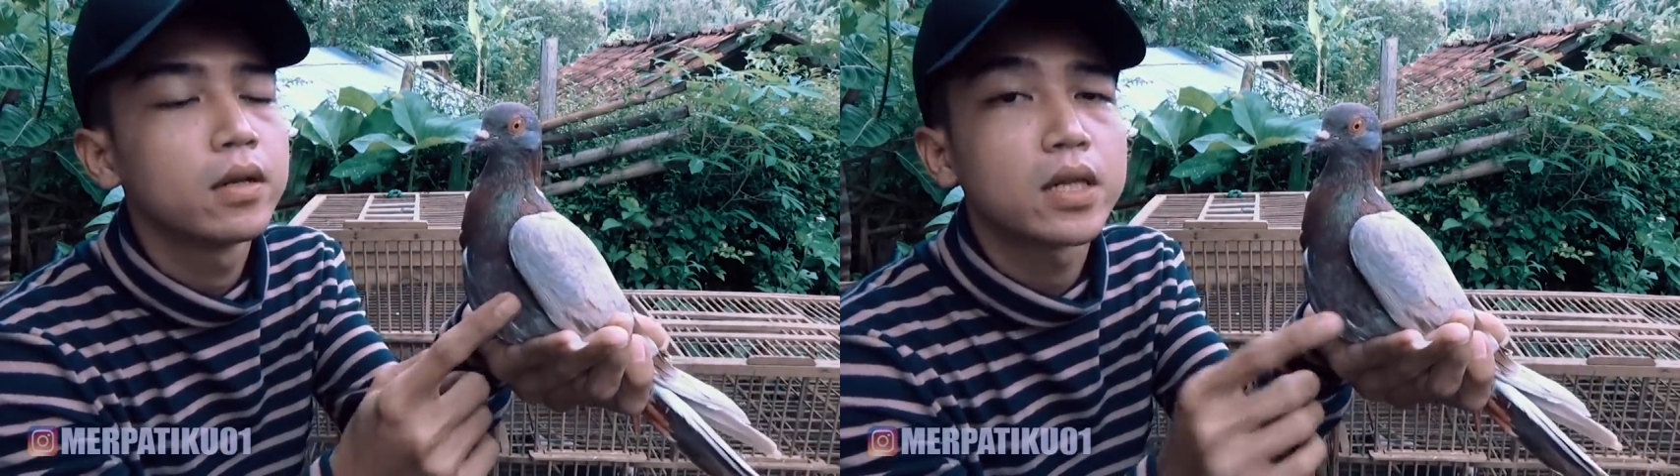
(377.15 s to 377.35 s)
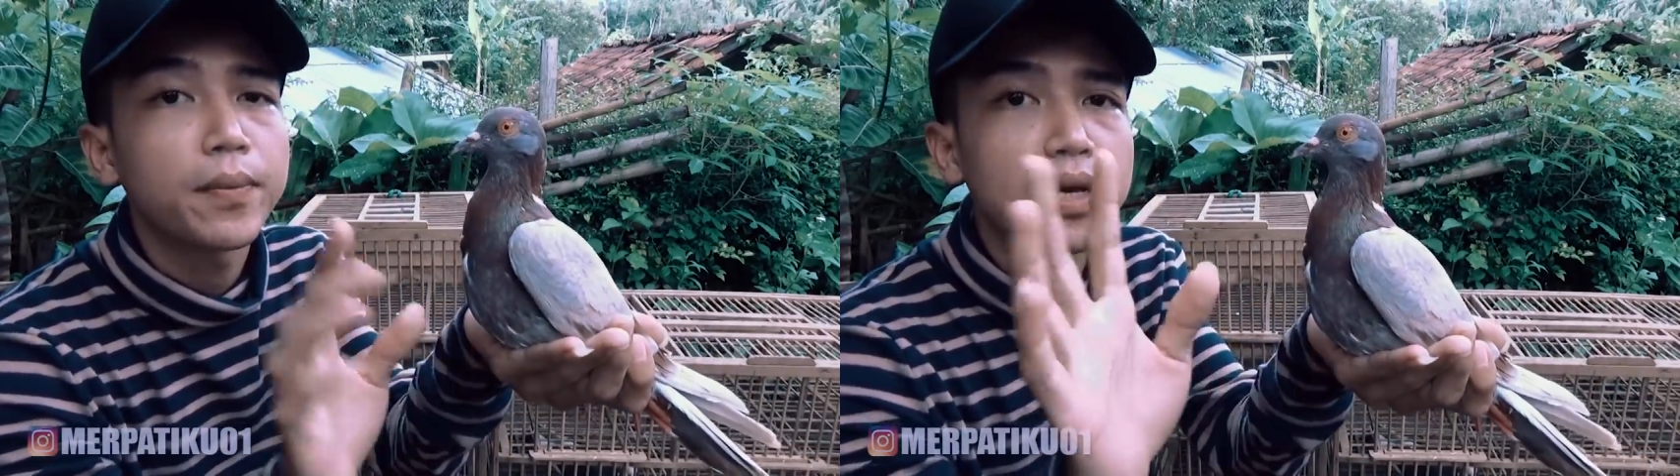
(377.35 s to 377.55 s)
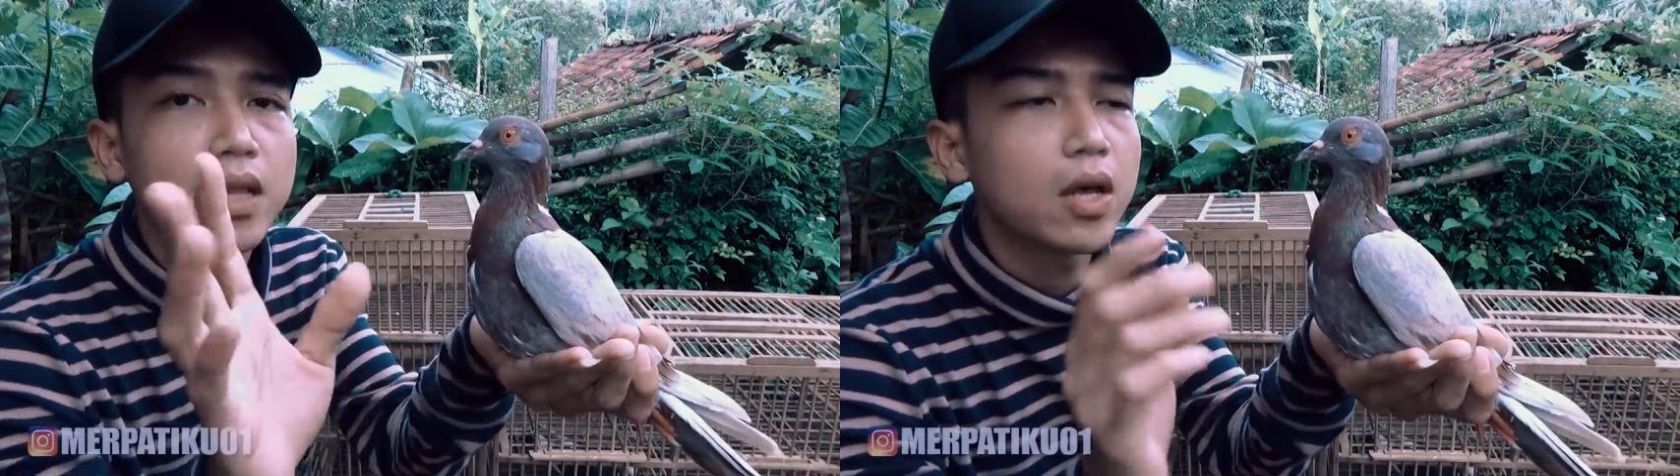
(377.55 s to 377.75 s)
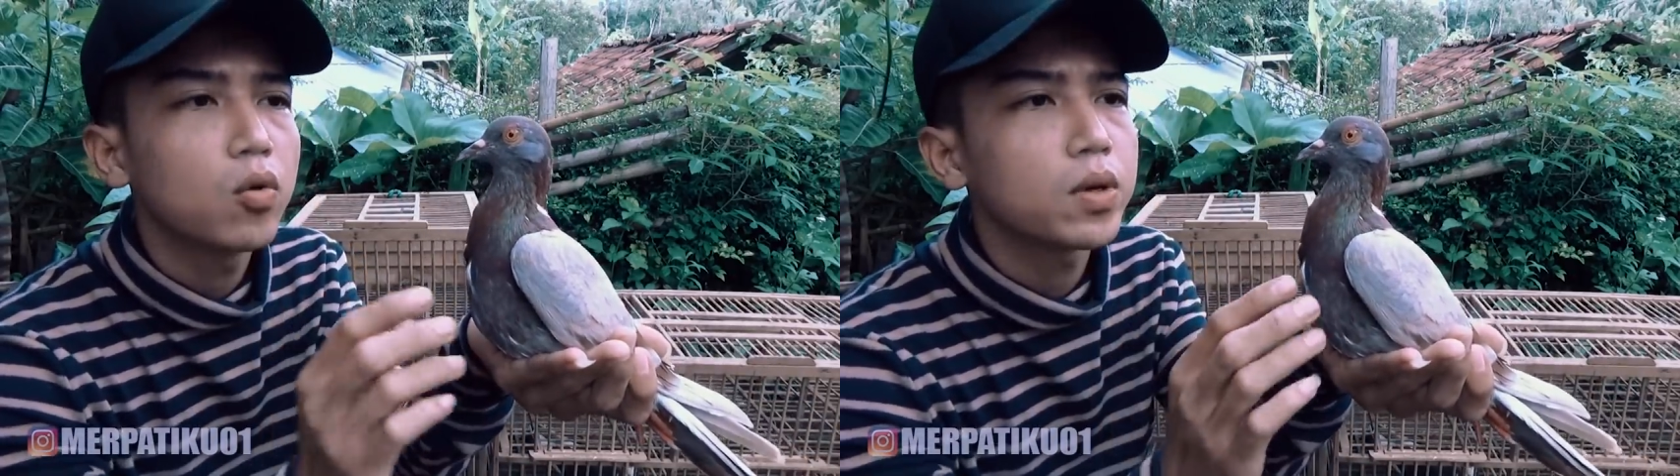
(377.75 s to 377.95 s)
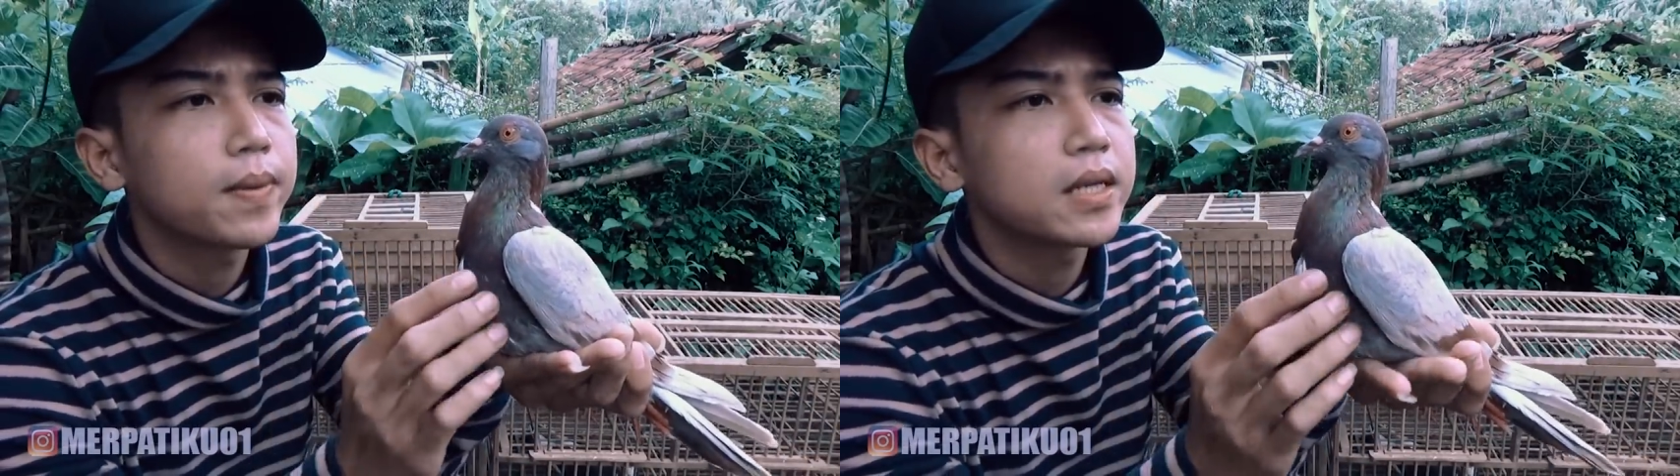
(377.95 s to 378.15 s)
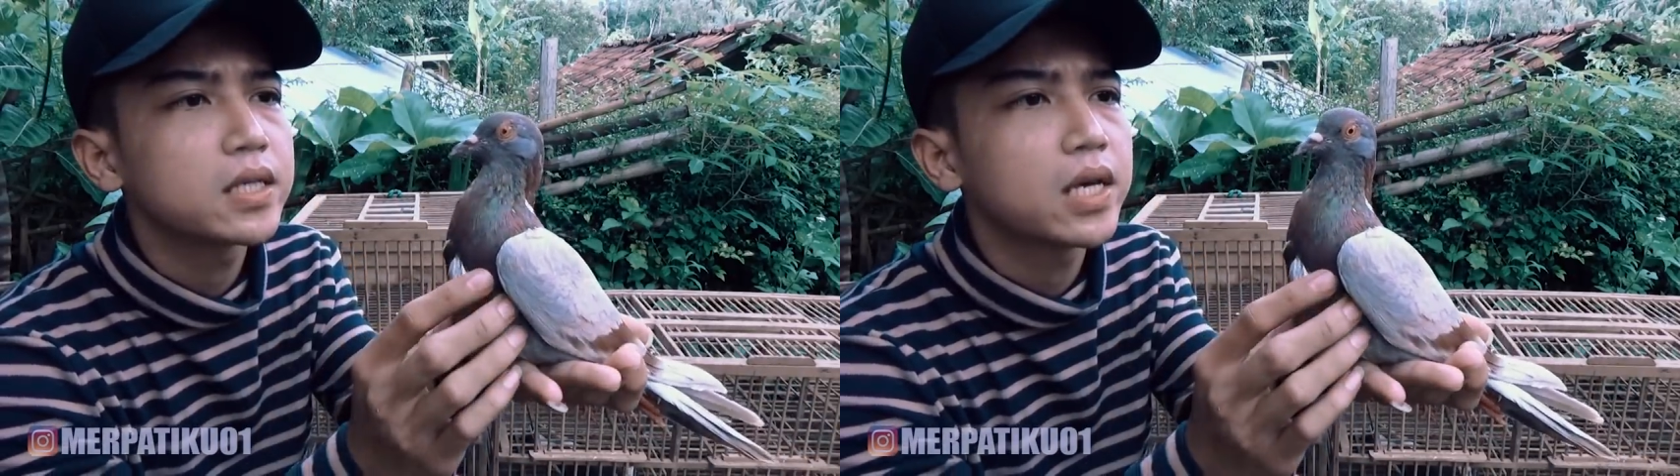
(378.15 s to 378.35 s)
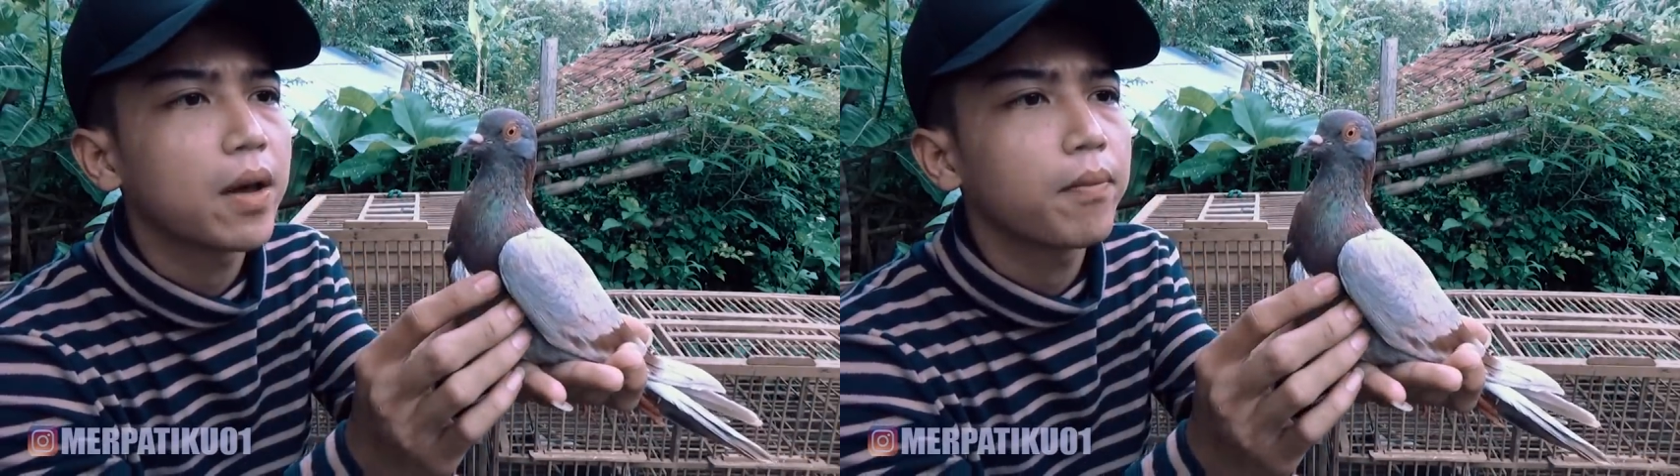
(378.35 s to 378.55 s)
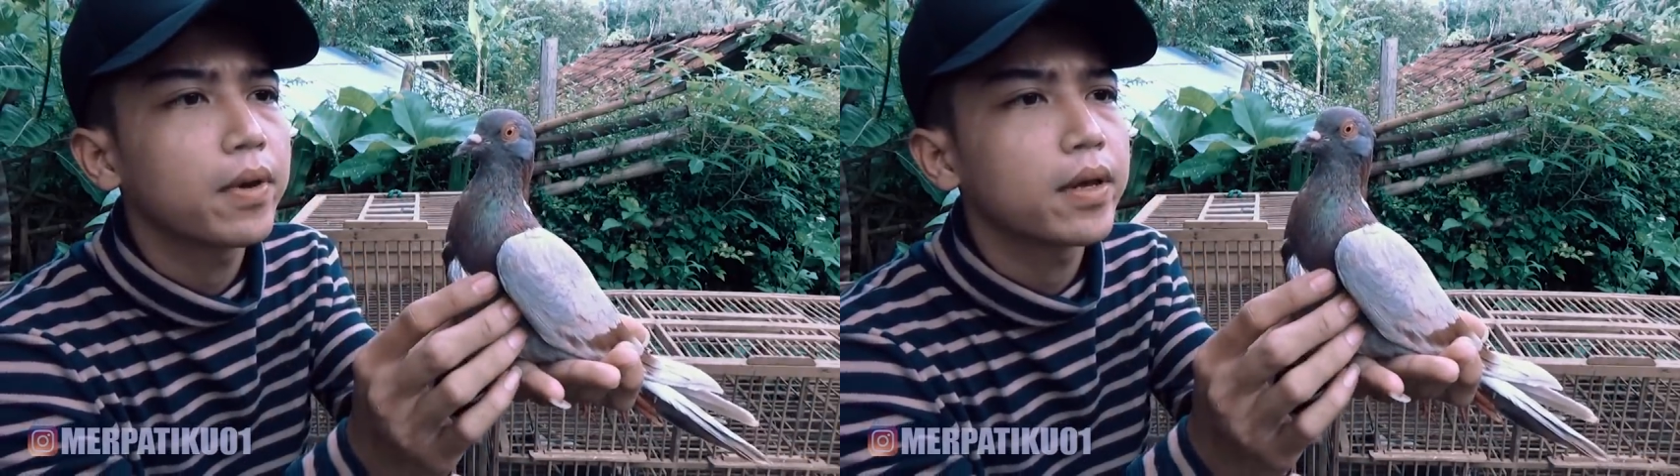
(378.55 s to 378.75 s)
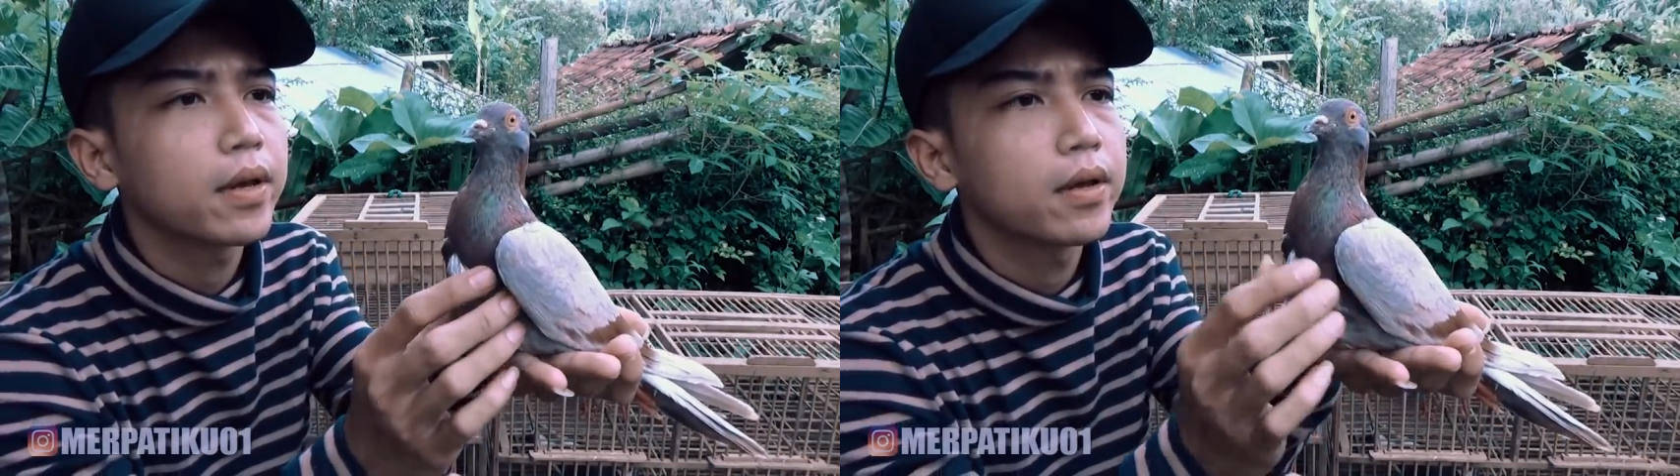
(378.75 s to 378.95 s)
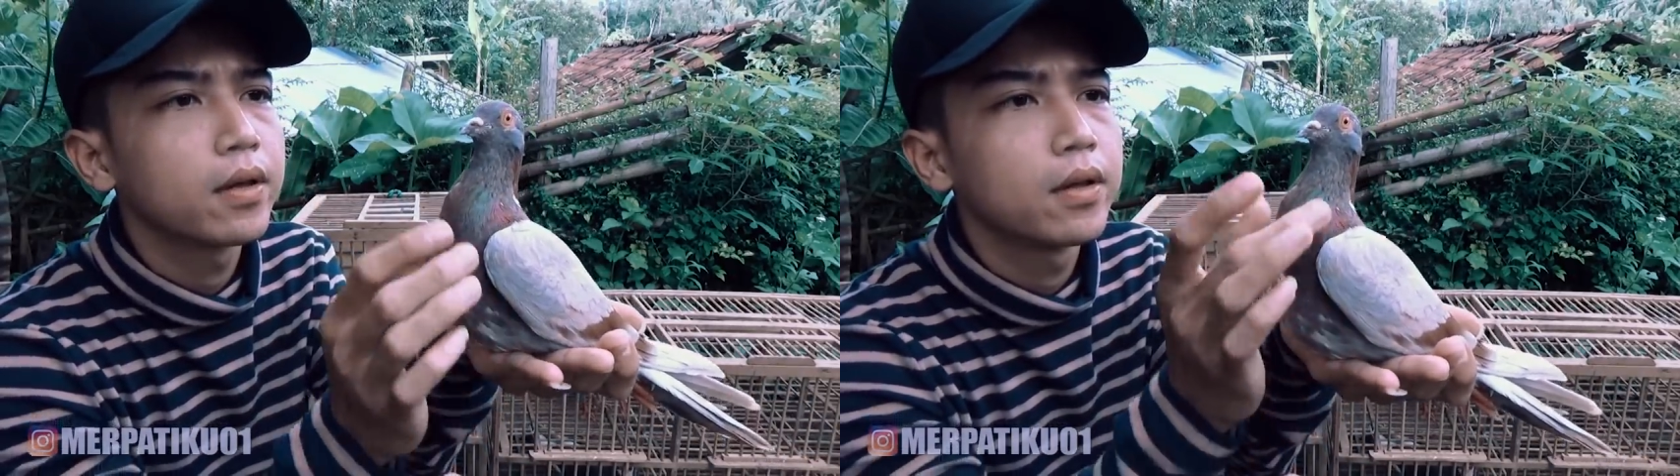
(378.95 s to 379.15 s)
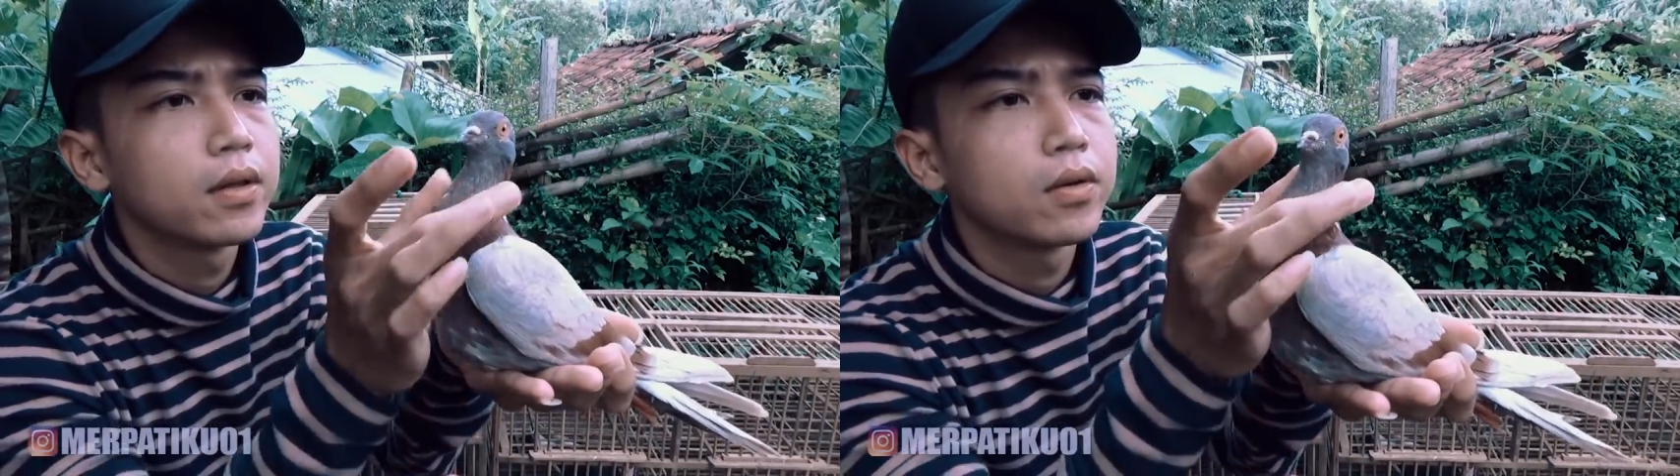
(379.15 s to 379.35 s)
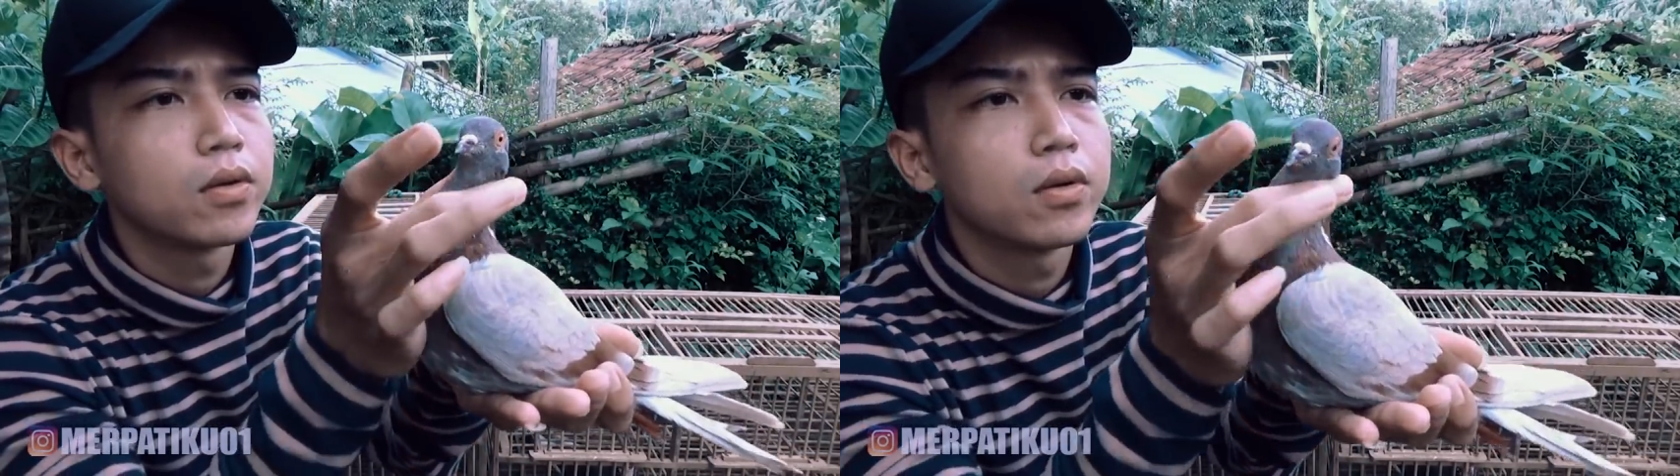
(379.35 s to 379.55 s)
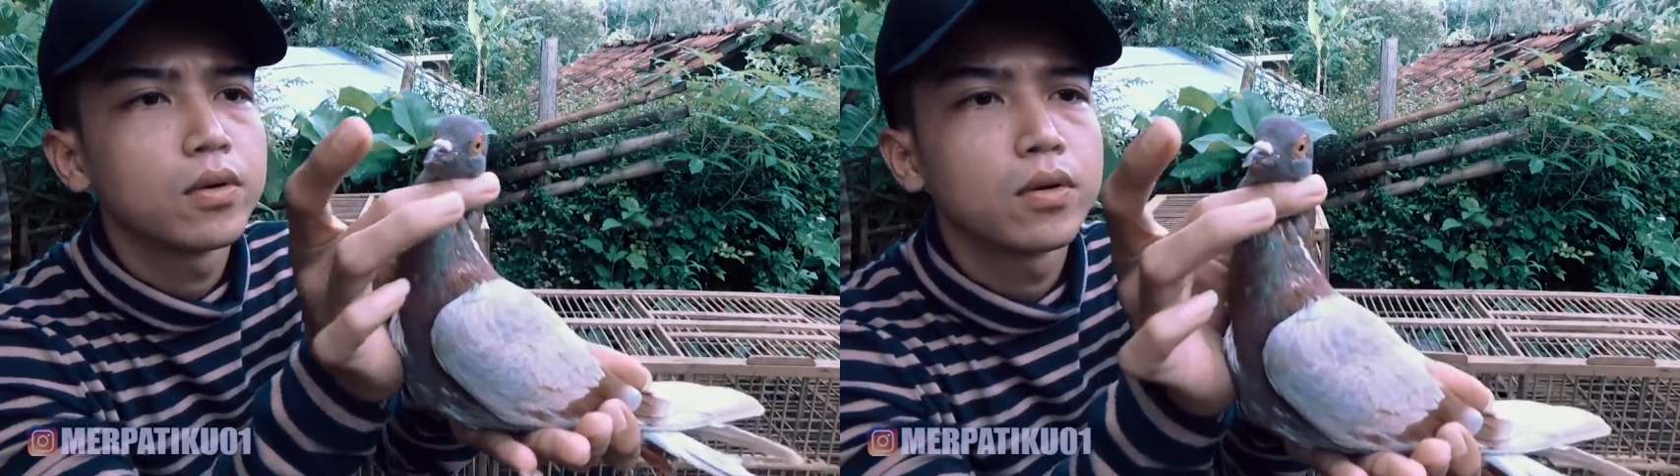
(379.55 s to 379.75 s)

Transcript: tapi nggak tahu merpati siapa ya Tuh.